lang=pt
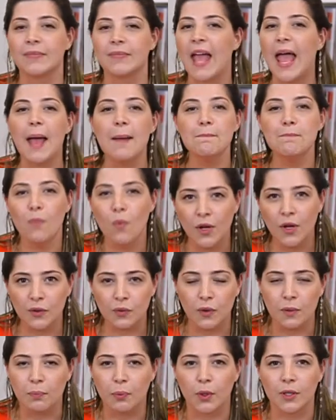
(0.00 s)
É
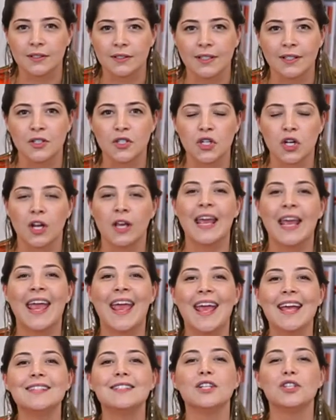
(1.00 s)
muito importante.
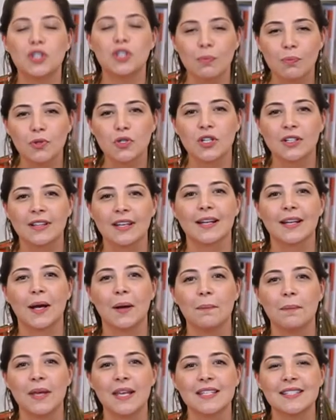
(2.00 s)
Esse tipo de
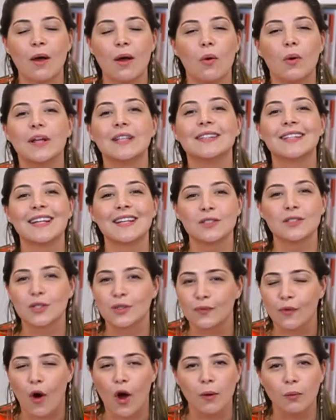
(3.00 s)
intercambista é o que
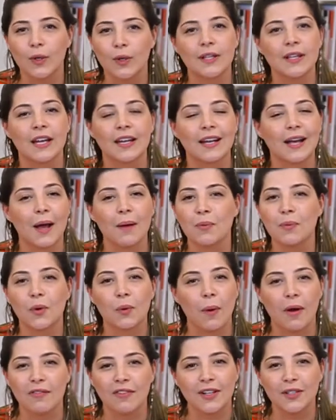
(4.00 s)
transforma o intercâmbio
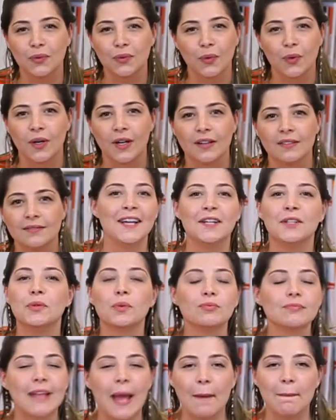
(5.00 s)
numa aventura.
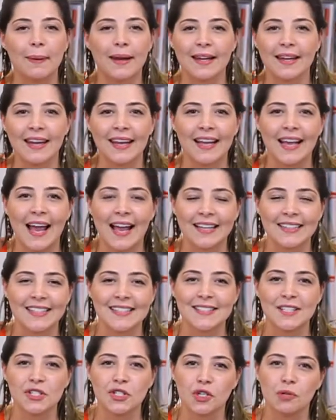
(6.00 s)
Não dá para negar que
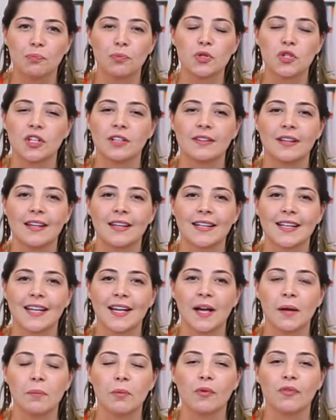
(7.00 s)
esse tipo de
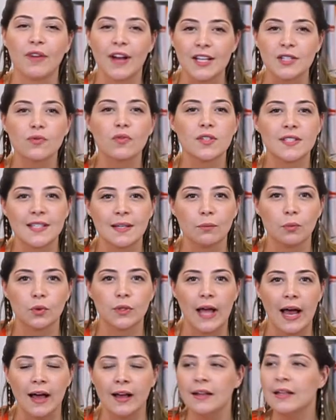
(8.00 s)
intercâmbio faz você
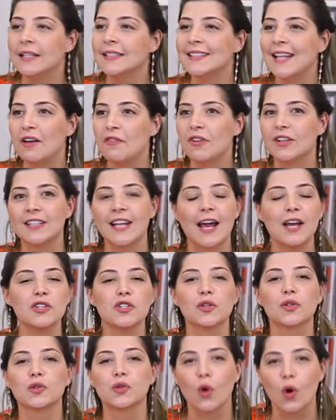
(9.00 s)
mudar. Na verdade,
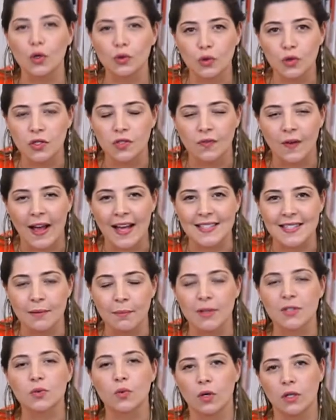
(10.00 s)
todos fazem,
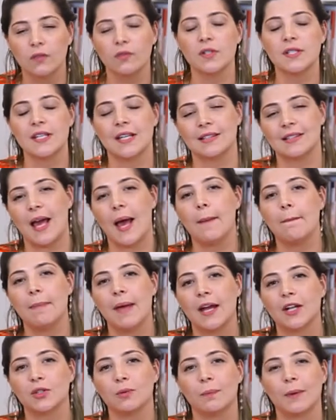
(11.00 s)
mas quando você está
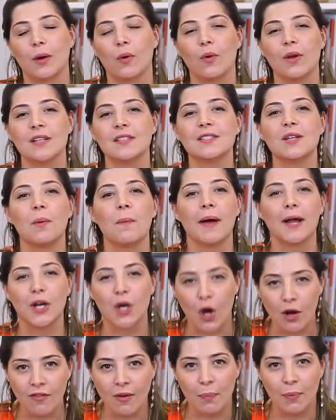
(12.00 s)
aberto para conhecer uma
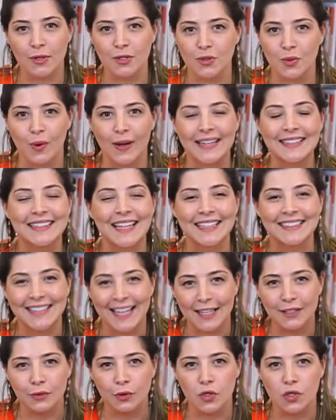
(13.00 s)
nova pessoa que está
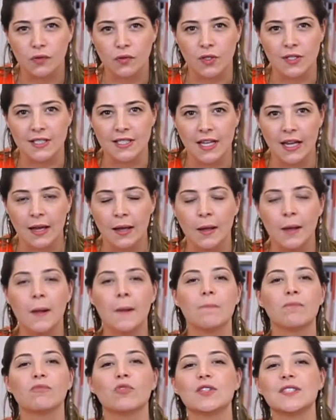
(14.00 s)
dentro de você,
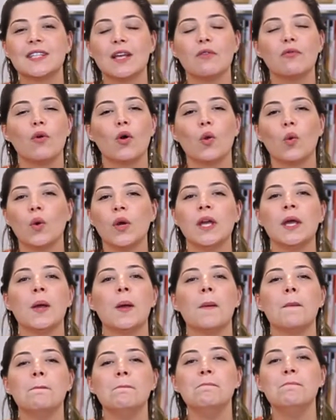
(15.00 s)
você evolui
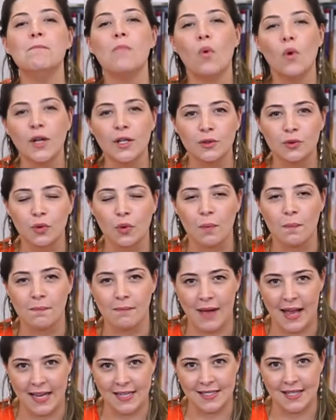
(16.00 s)
muito
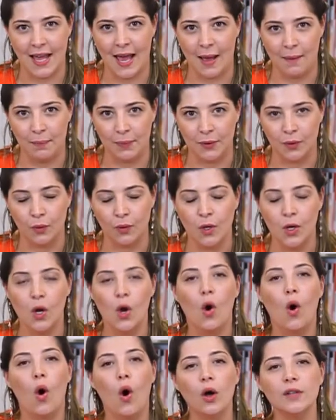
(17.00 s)
mais rápido.
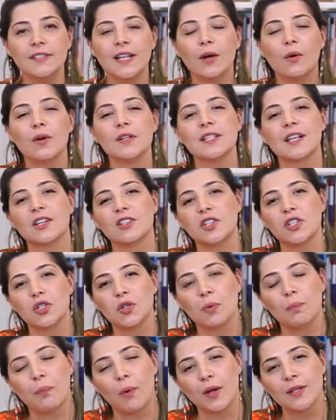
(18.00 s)
Outra coisa que a gente
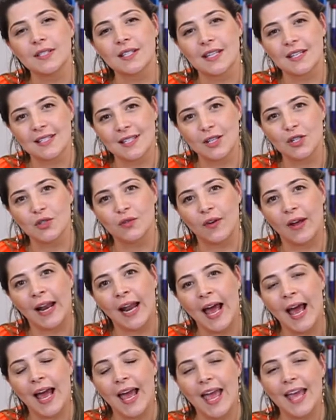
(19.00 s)
não pode esquecer de
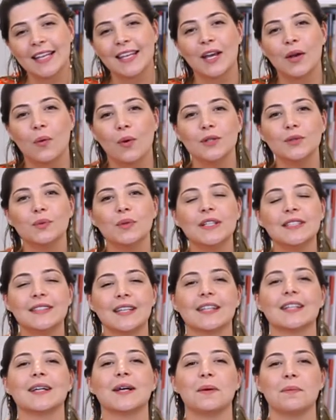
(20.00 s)
falar é que quando o
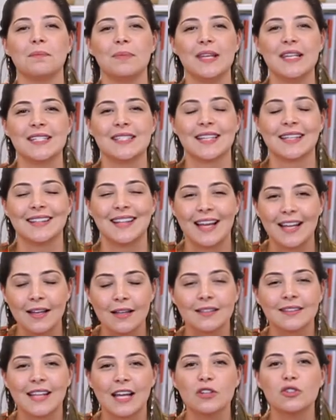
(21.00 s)
intercambista está
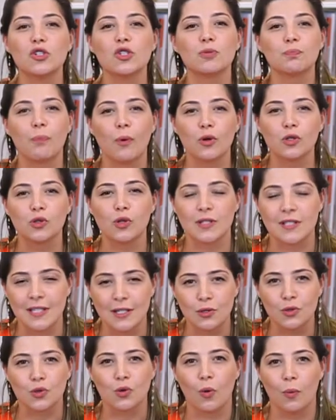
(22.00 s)
tá disposto a se
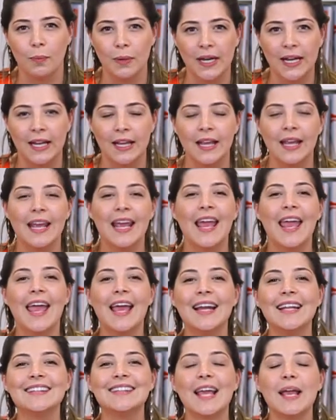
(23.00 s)
descobrir,
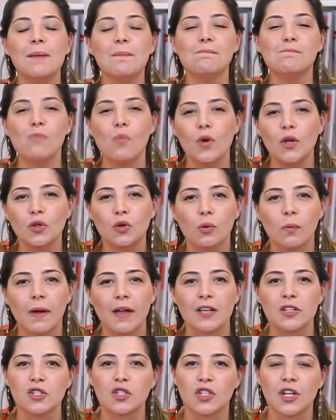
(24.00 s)
ele tem muito
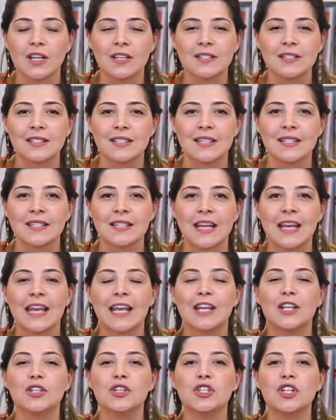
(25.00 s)
mais chances
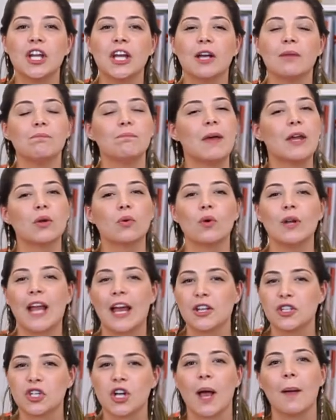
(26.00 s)
de mergulhar
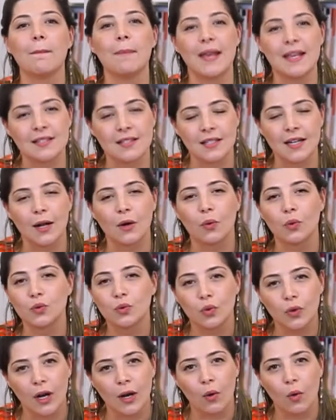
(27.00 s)
de cabeça na
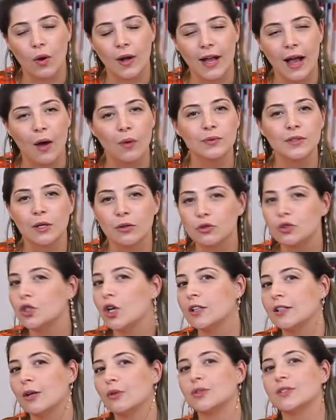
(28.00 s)
cultura local, não só
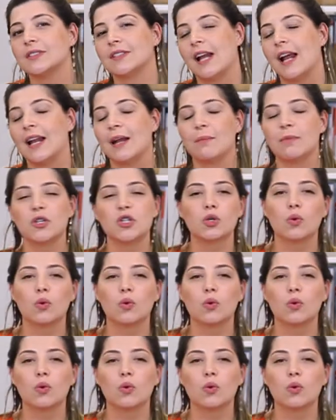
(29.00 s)
da Austrália, mas de